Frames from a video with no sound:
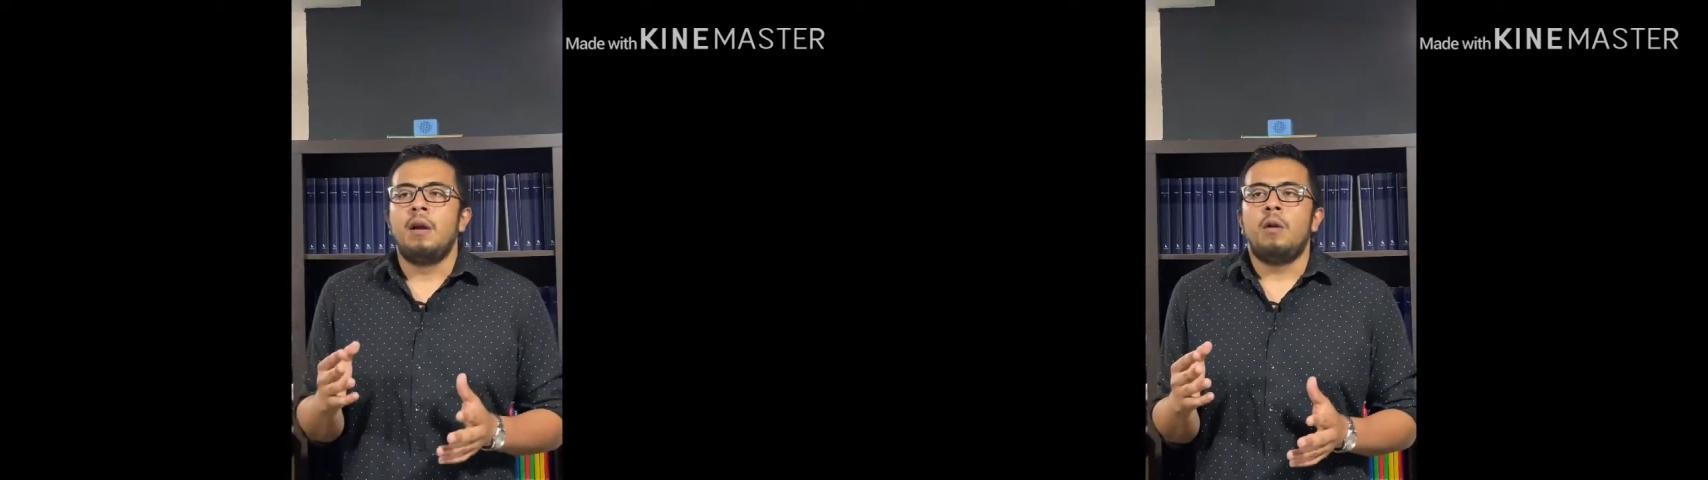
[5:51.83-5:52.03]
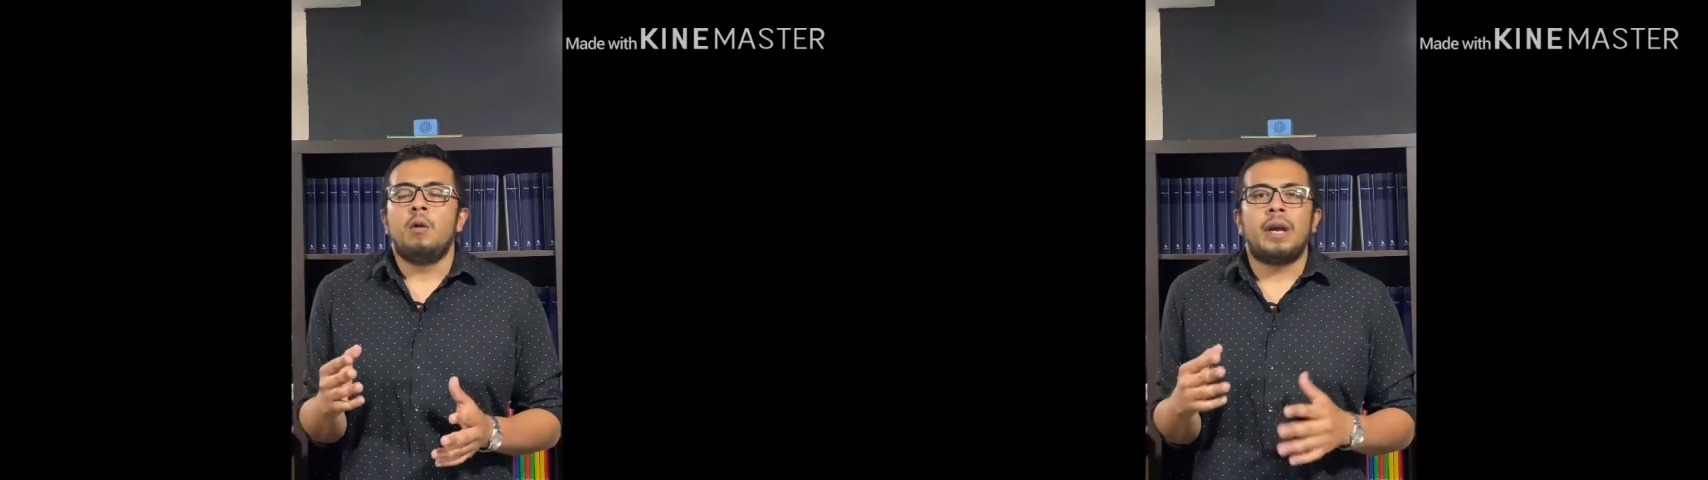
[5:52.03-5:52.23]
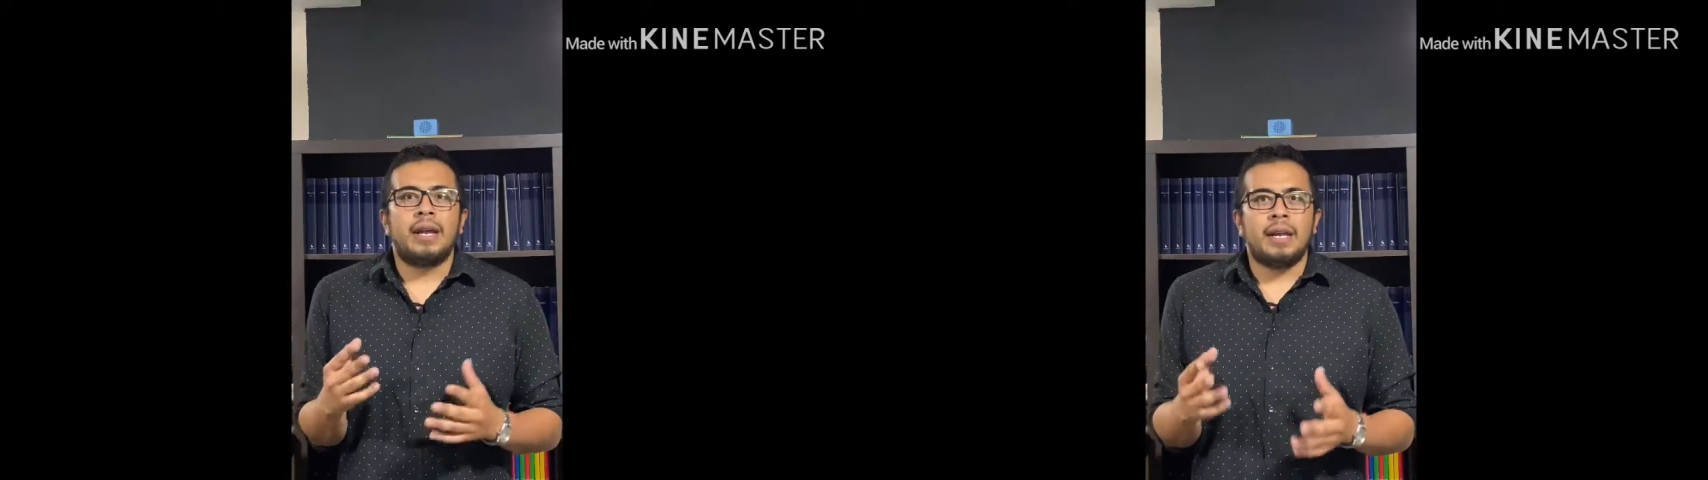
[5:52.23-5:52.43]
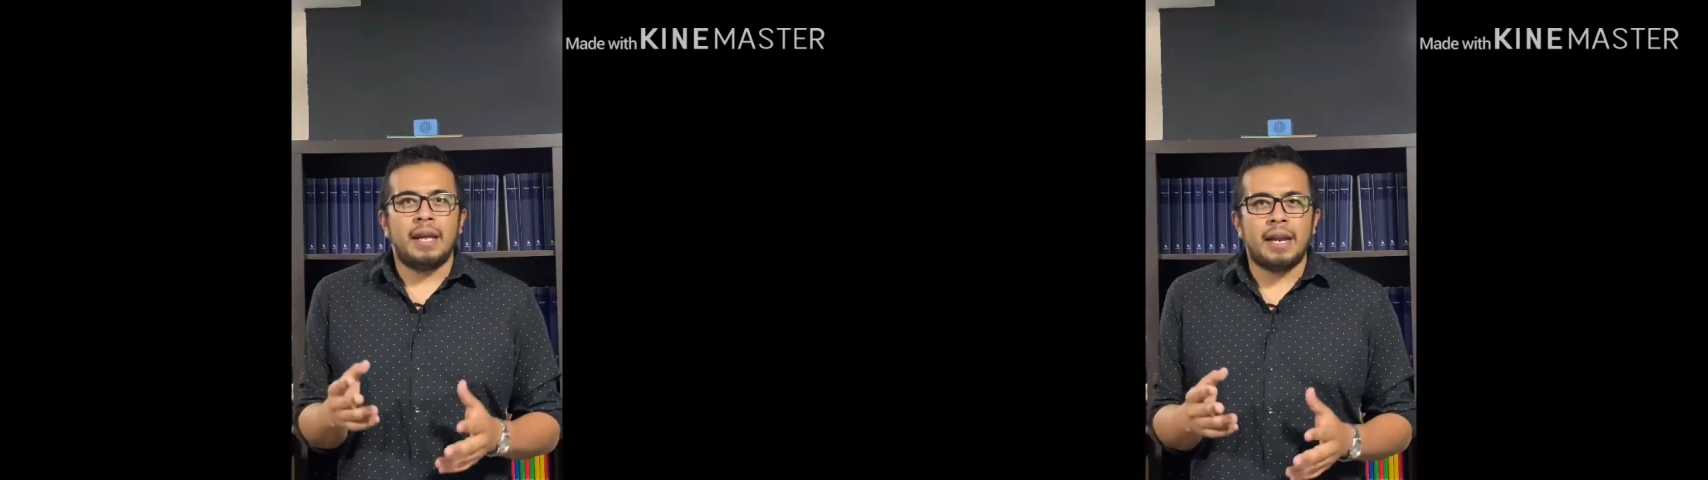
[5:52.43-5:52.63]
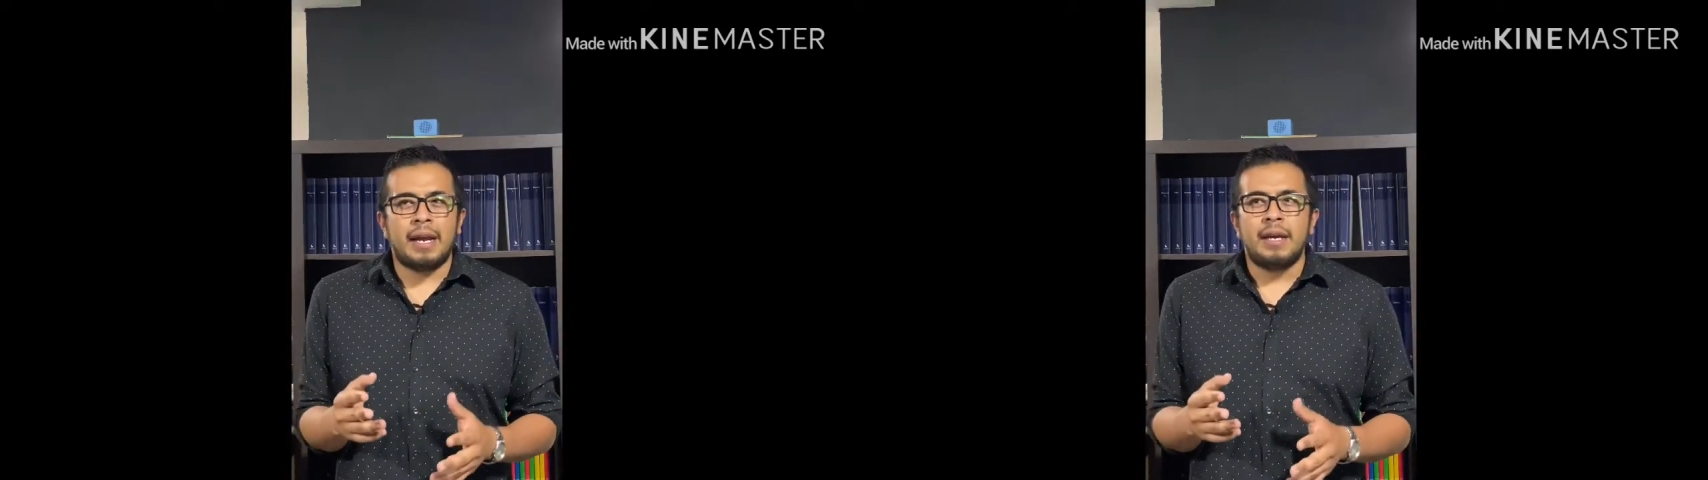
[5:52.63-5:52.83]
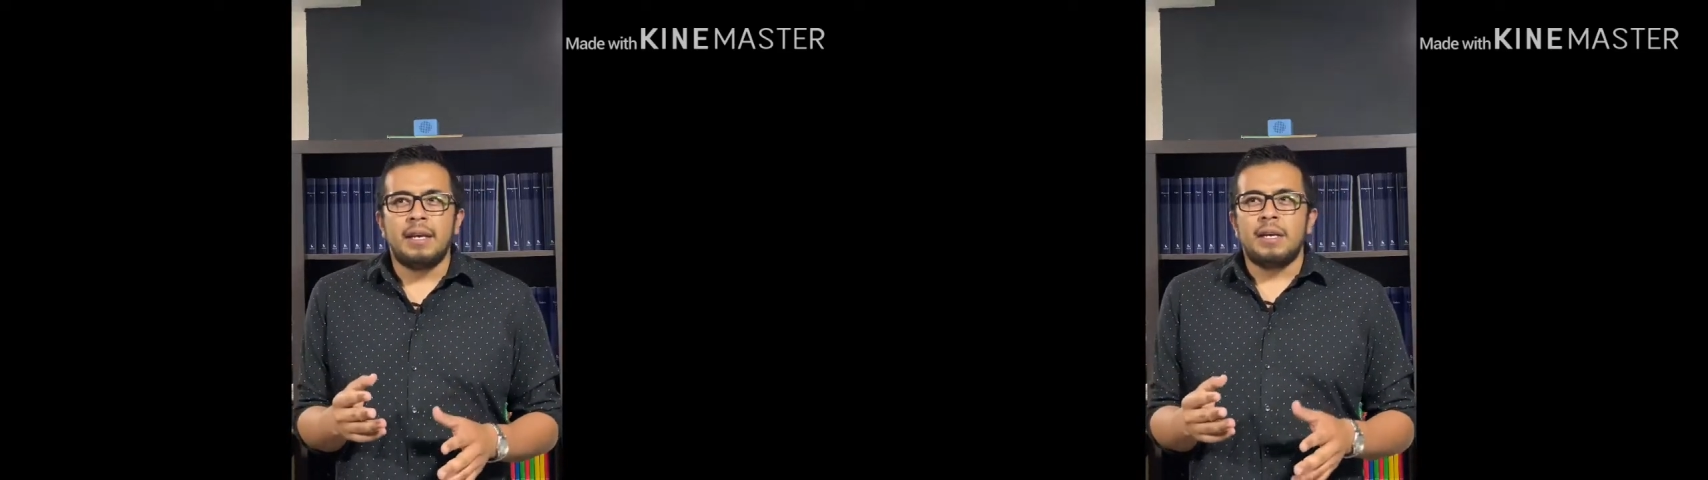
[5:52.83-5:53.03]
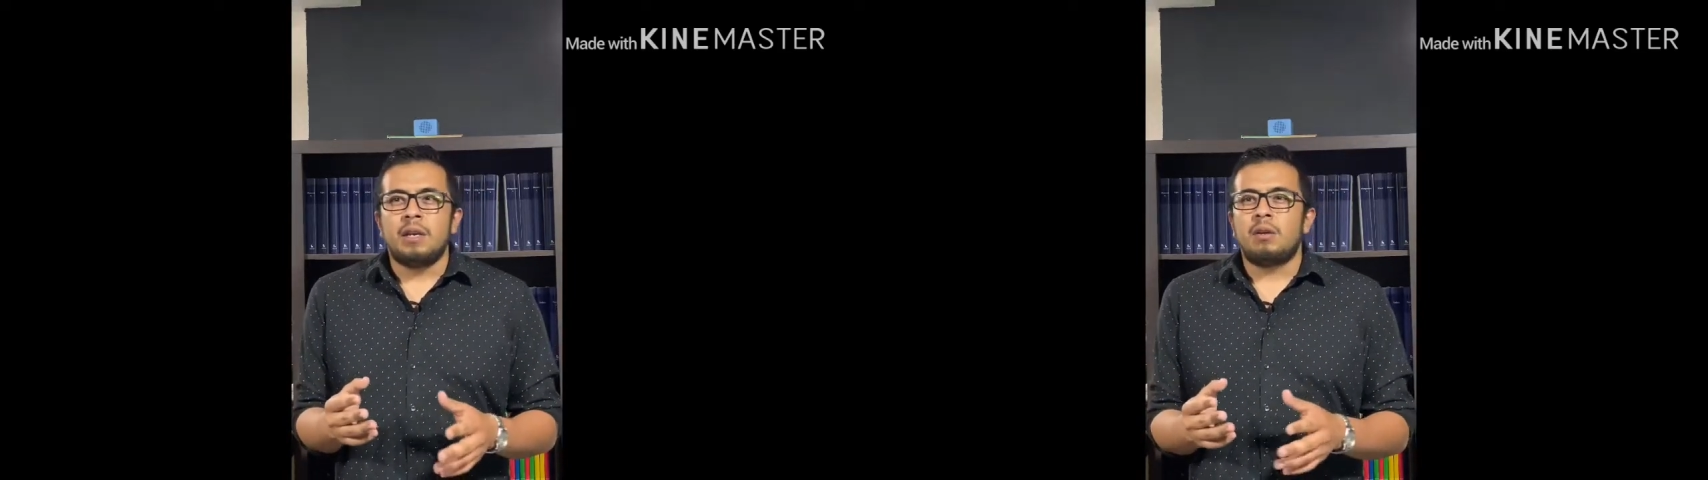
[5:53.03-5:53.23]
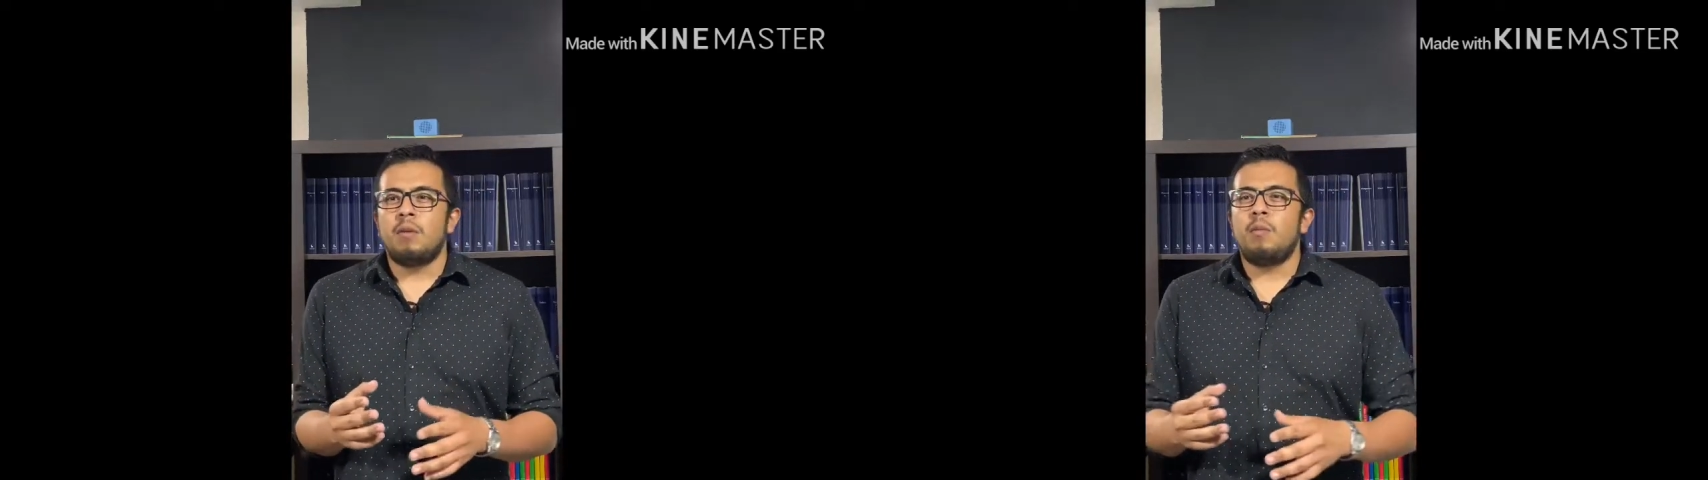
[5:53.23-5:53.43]
lo genera y
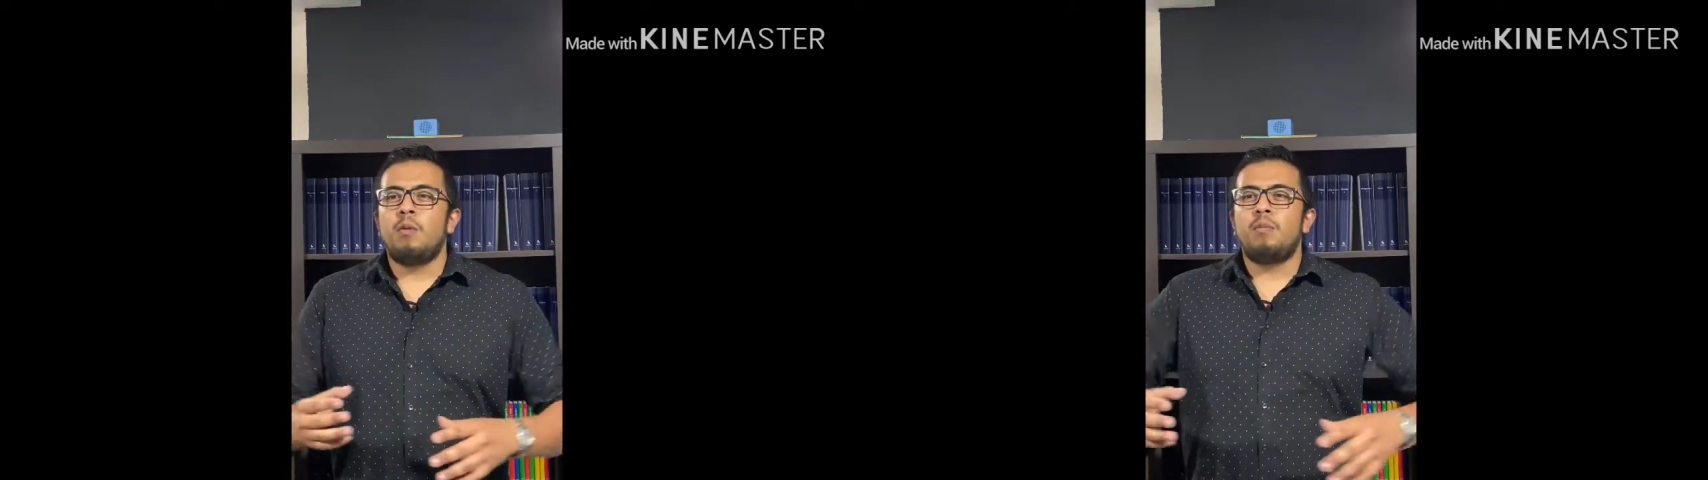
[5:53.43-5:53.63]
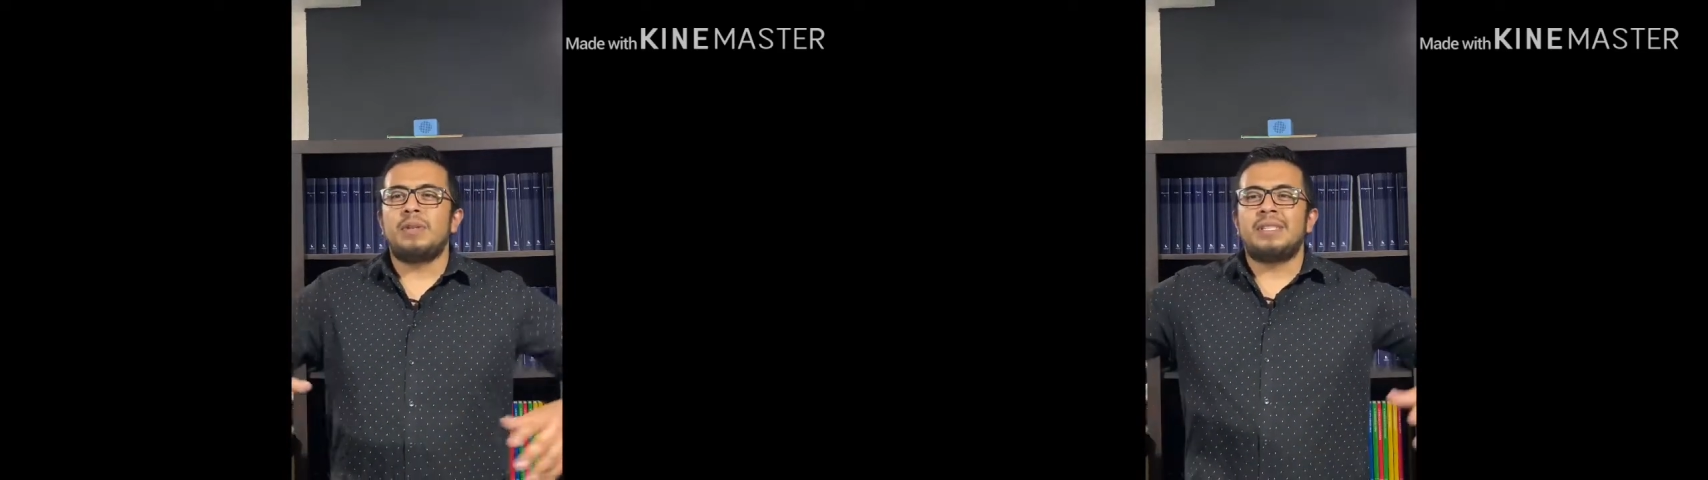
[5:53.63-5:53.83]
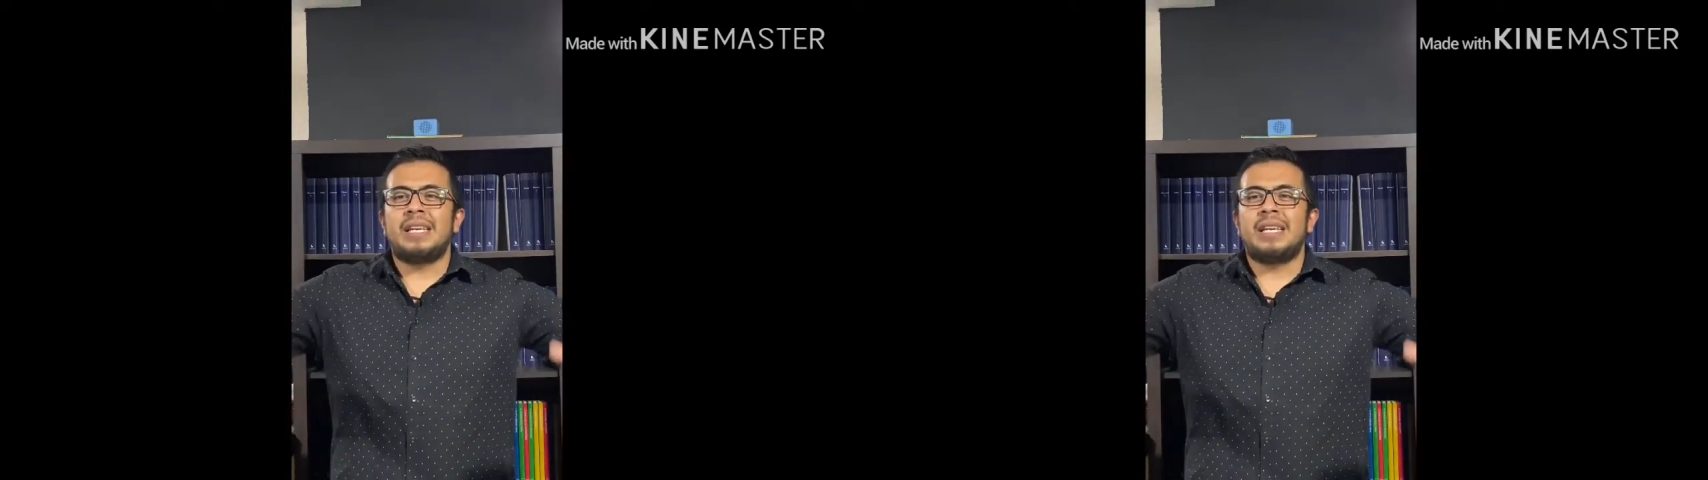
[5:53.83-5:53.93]
cómo pues